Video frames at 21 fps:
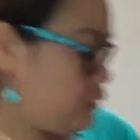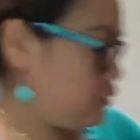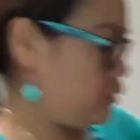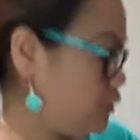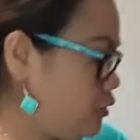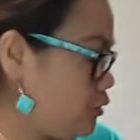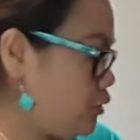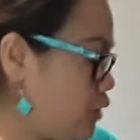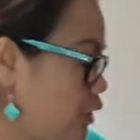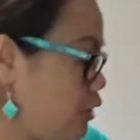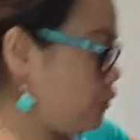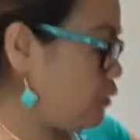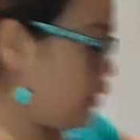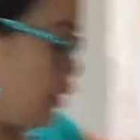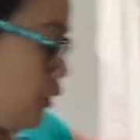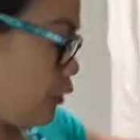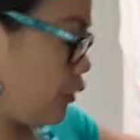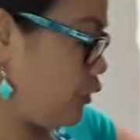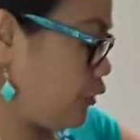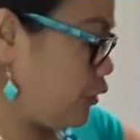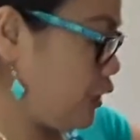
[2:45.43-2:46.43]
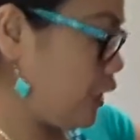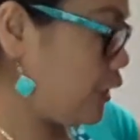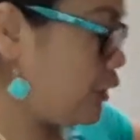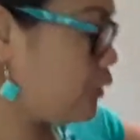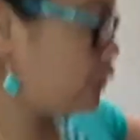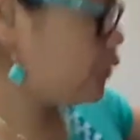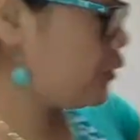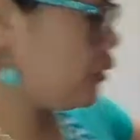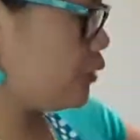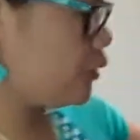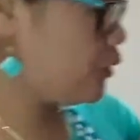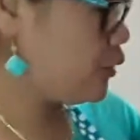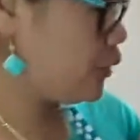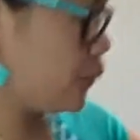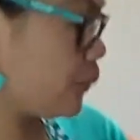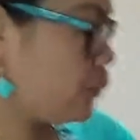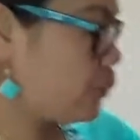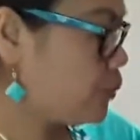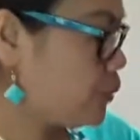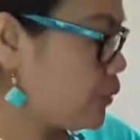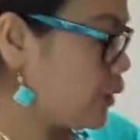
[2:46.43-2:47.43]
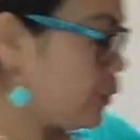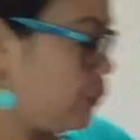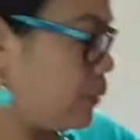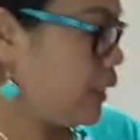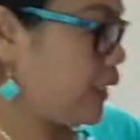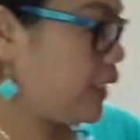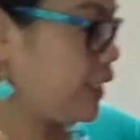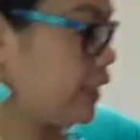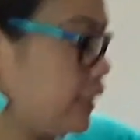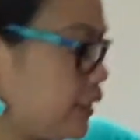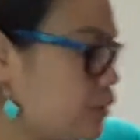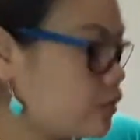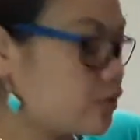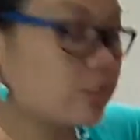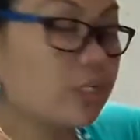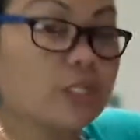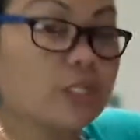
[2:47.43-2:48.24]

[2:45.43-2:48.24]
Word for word: Nung tinuha ko yung ano, pinakita ko sa